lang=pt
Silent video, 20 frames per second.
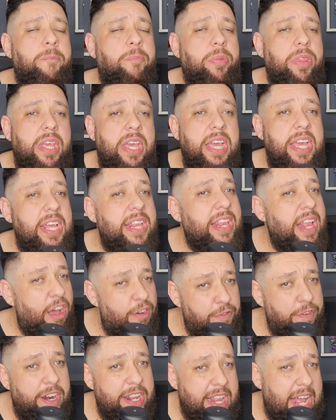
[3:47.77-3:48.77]
E na
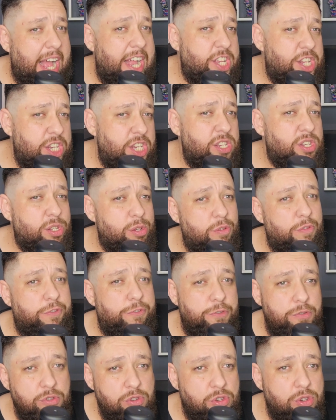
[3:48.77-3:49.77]
verdade isso
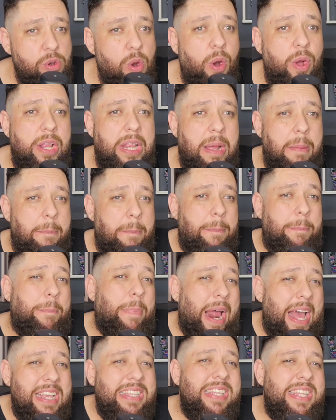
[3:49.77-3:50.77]
funciona.
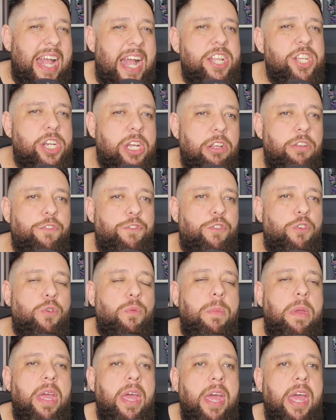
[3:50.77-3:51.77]
Para a estética do
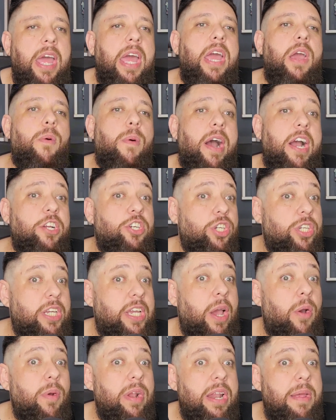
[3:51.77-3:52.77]
filme, eu acho que
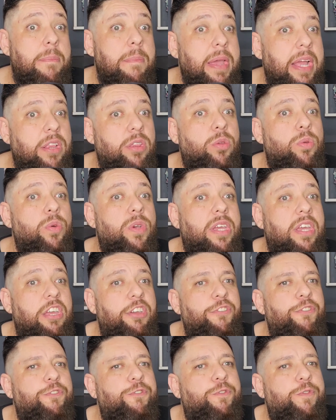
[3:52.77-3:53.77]
é um elemento
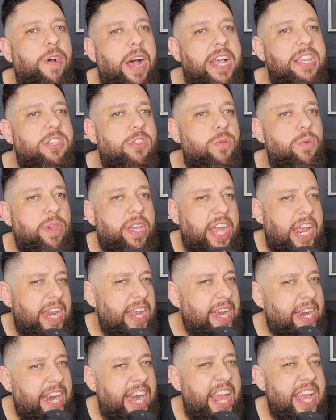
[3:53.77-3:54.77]
que faz com que ele
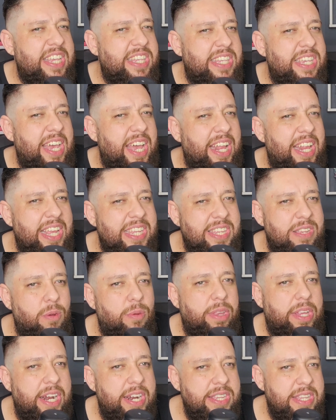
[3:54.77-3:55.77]
cresça em relação ao
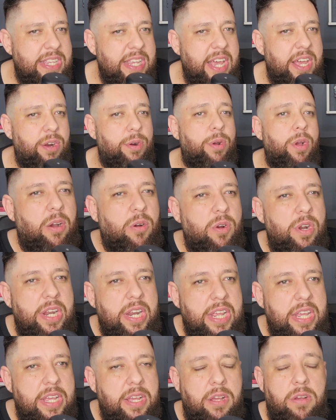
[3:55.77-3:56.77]
terceiro.
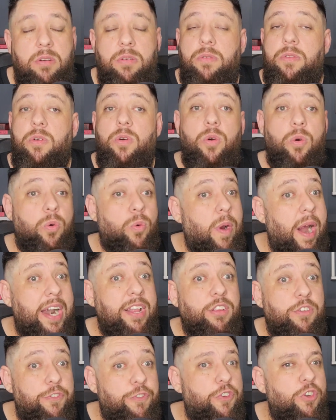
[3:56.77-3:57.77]
O
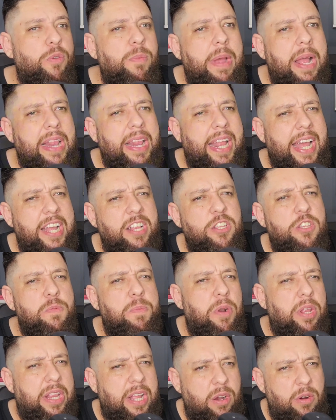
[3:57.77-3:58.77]
quarto filme, além dos
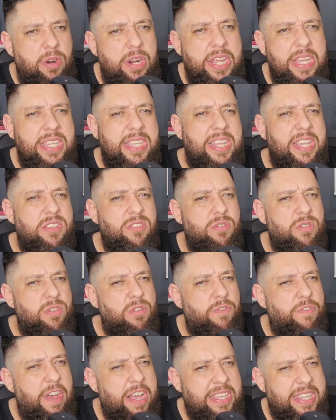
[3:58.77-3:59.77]
protagonistas do
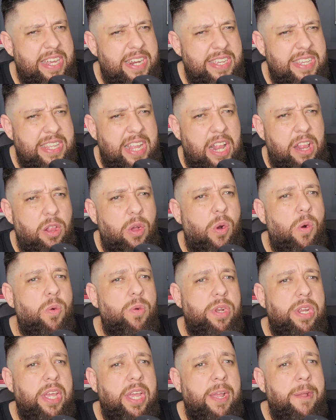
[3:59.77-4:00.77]
Sylvester
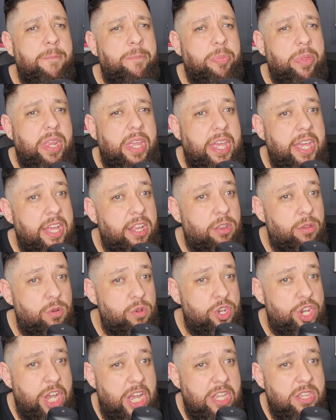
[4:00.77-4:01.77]
Stallone e do
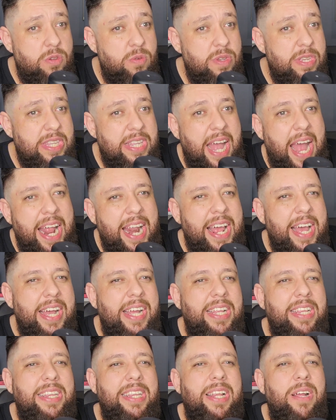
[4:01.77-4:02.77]
Jason Statham,
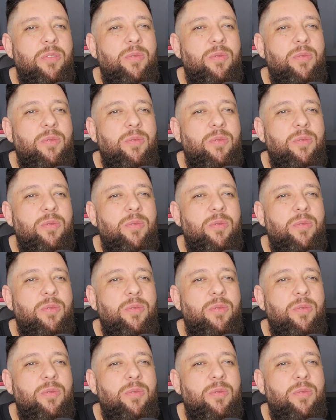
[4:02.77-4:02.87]
não